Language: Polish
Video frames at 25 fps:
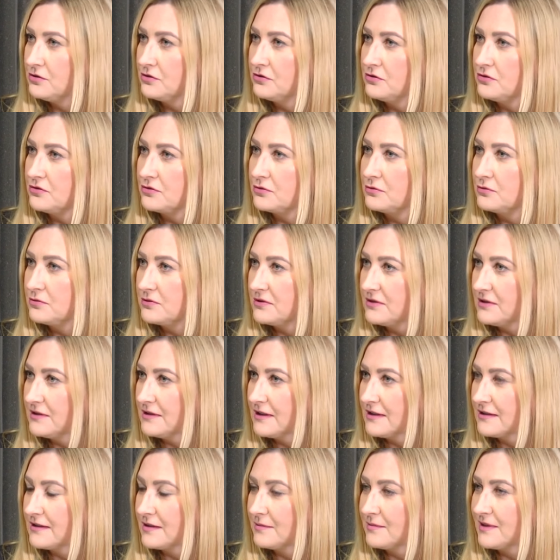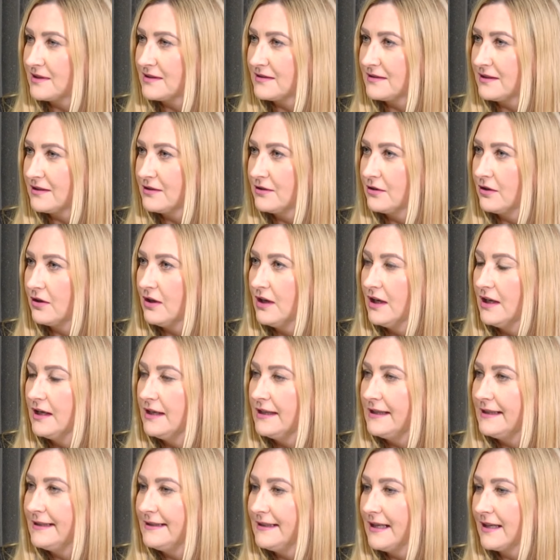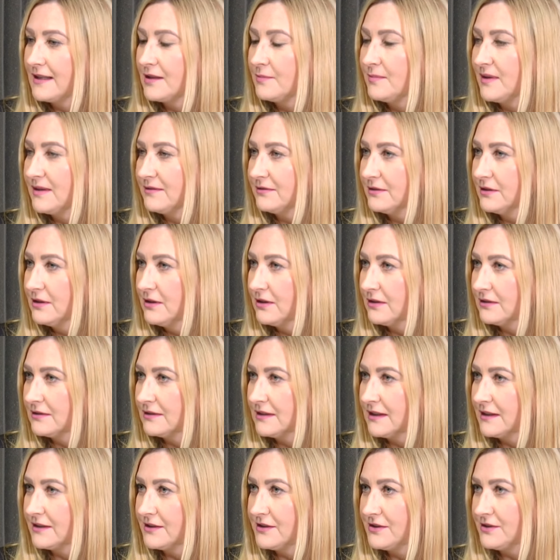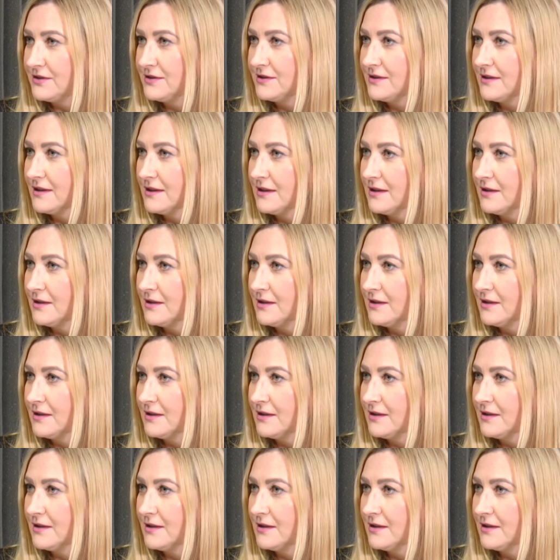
do dyskusji na temat tego, jak ma wyglądać